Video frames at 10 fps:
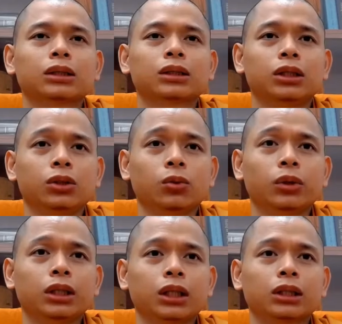nhiều
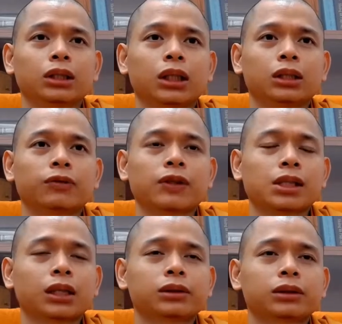nguyên nhân để nó phát
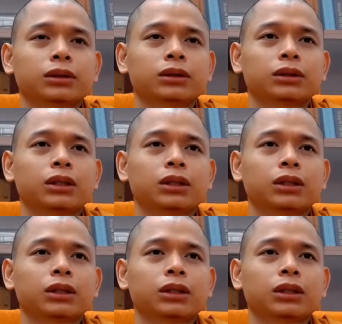sinh